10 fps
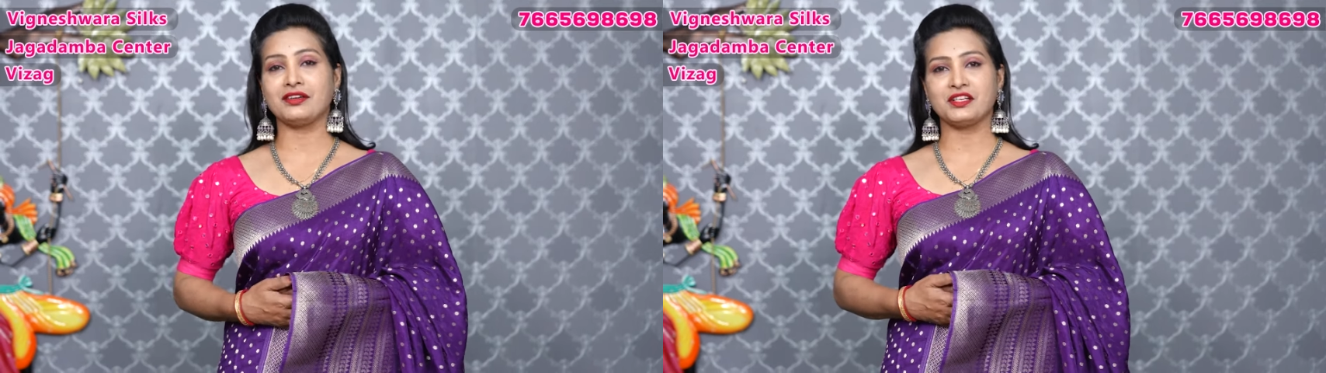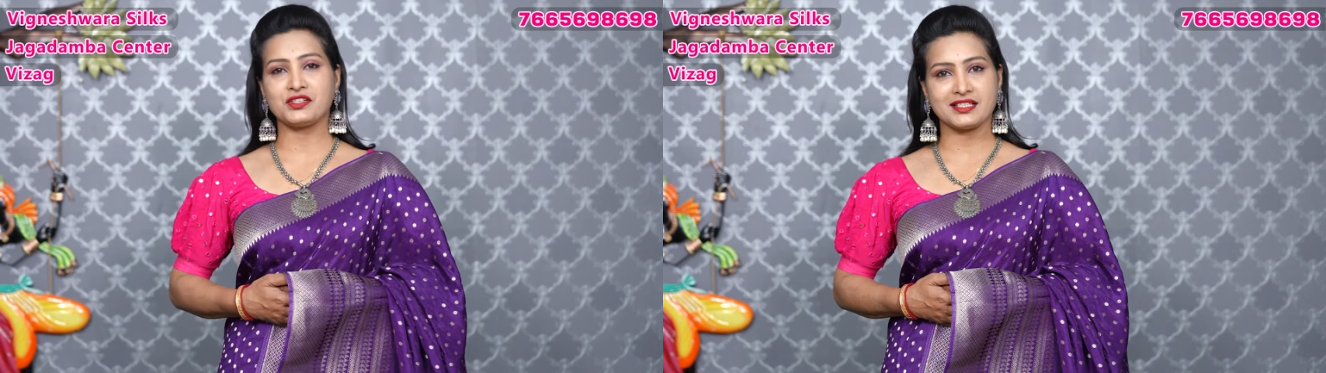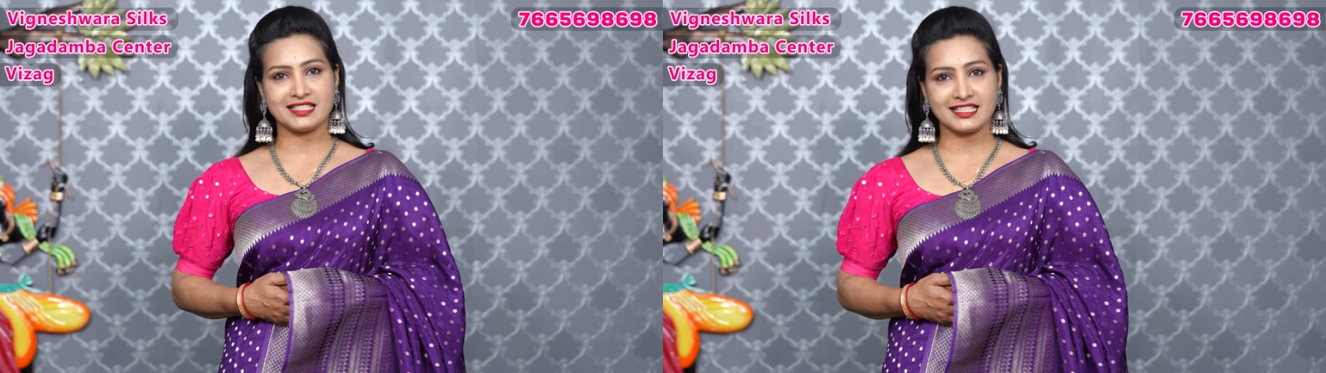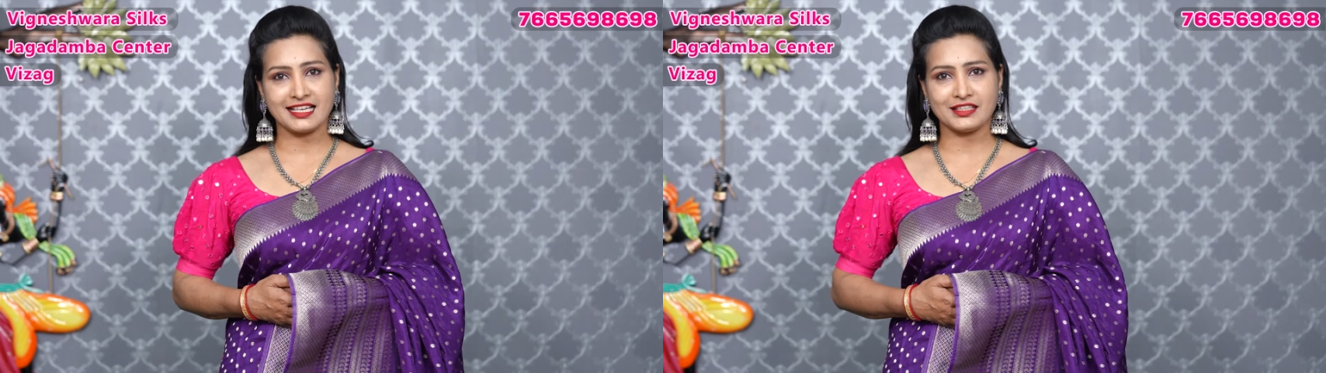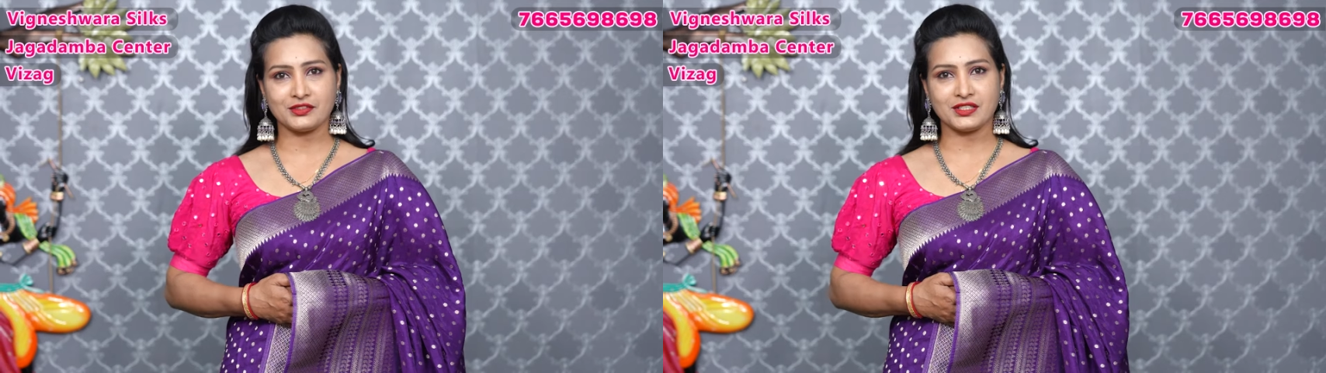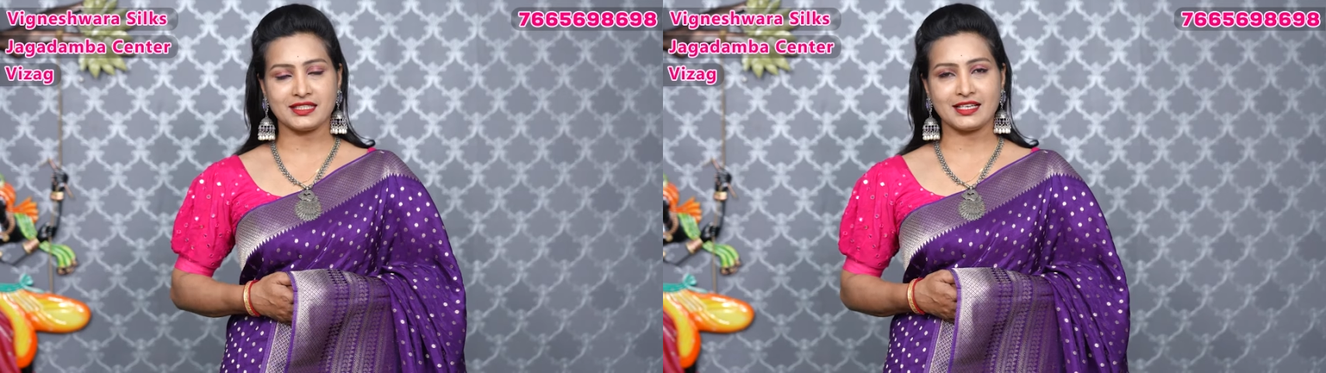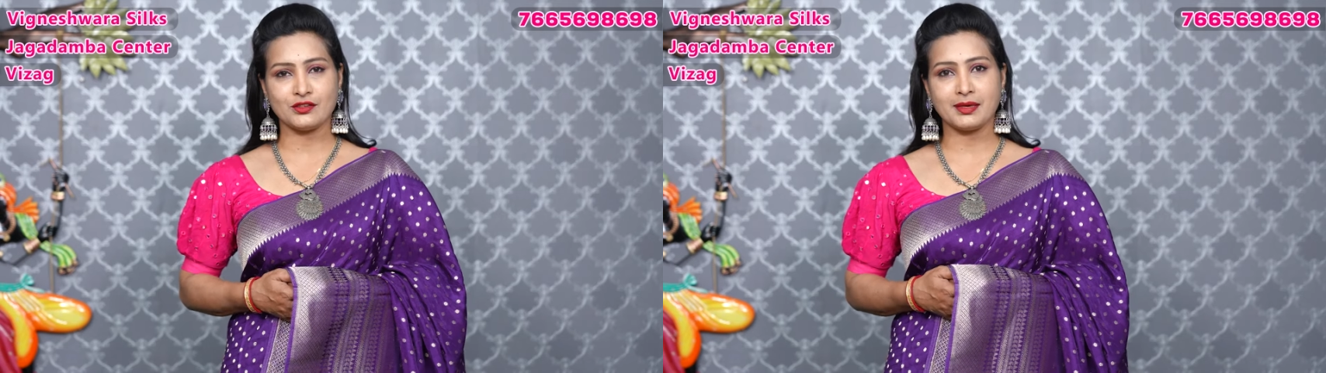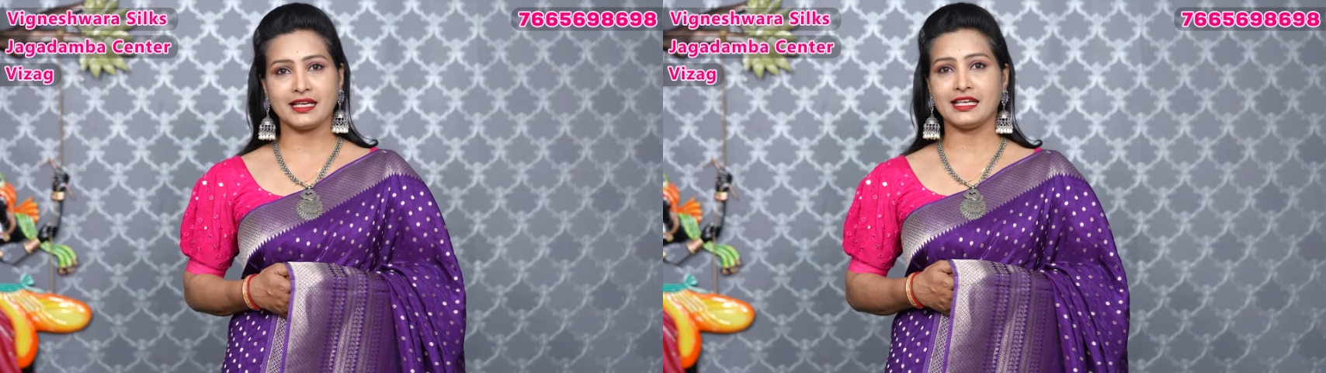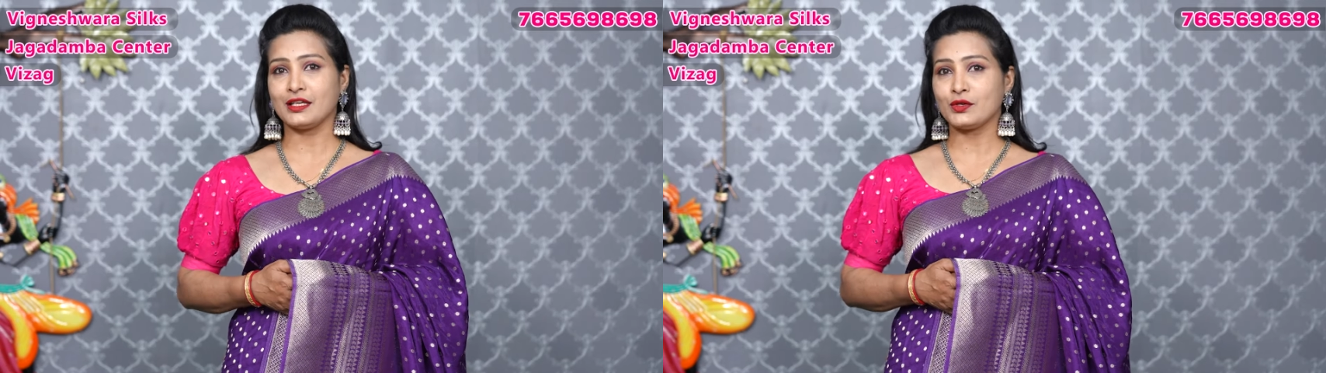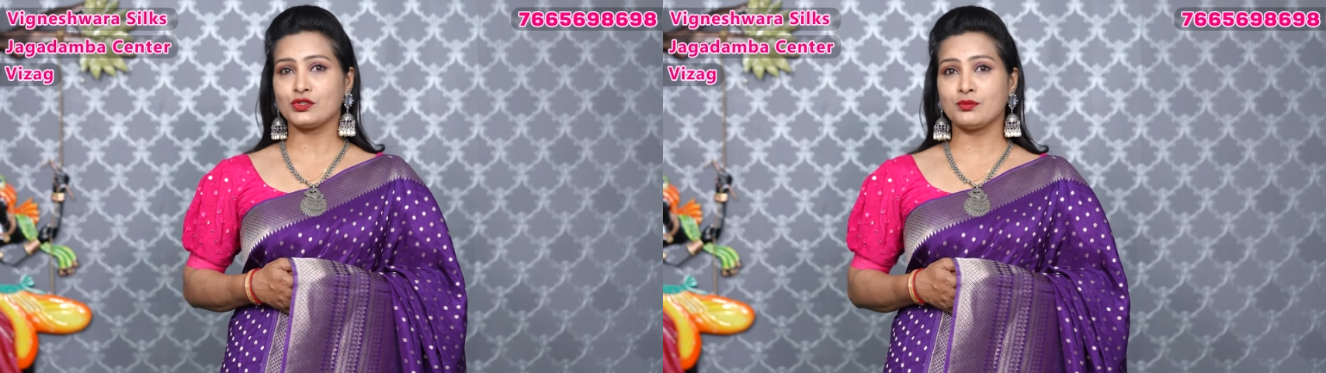విఘ్నేశ్వర సిల్క్ అయితే వచ్చేసాను మరి ఈ
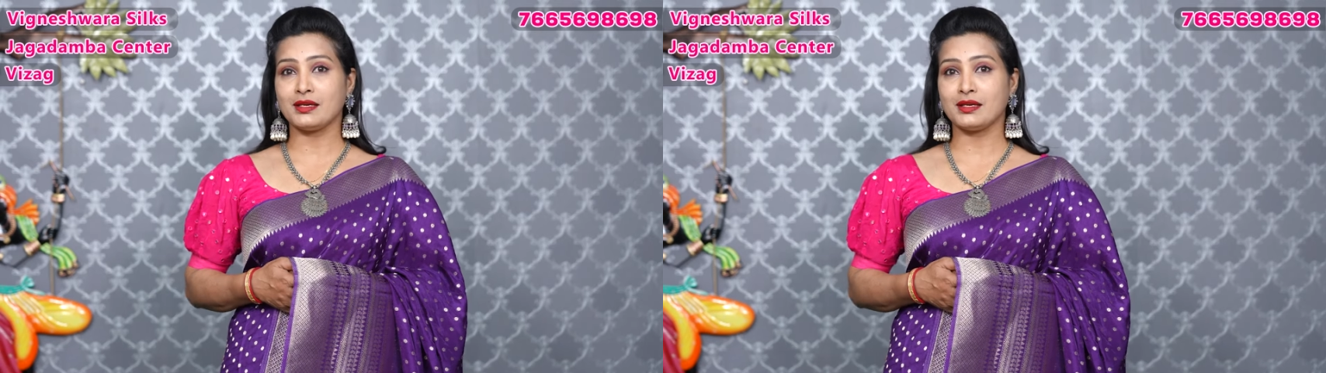రోజు